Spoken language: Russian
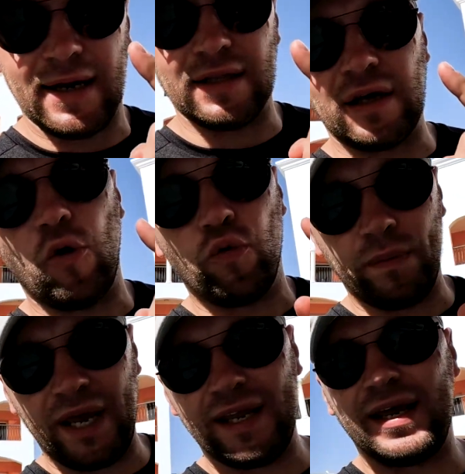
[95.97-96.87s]
это
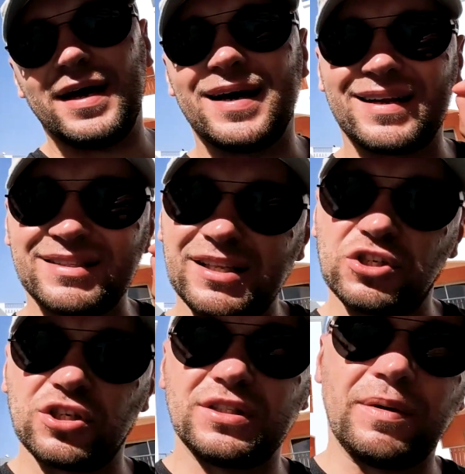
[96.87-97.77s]
умение
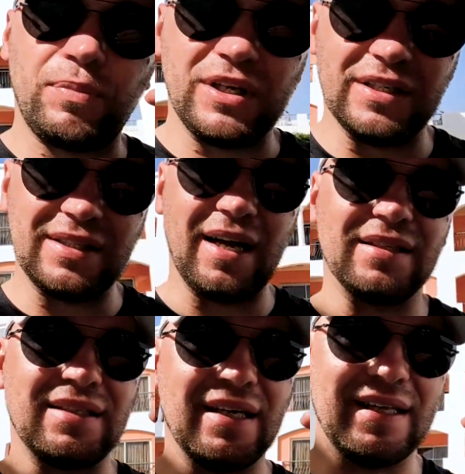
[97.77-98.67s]
разложиться по
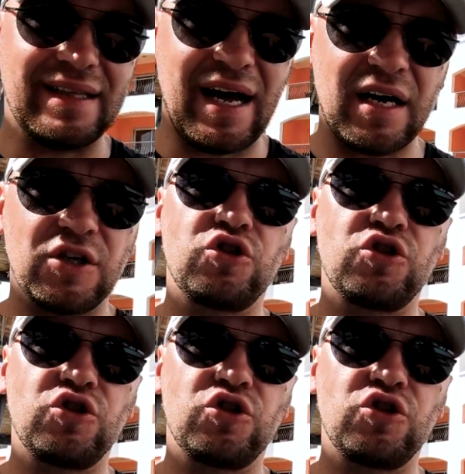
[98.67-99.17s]
дистанции так,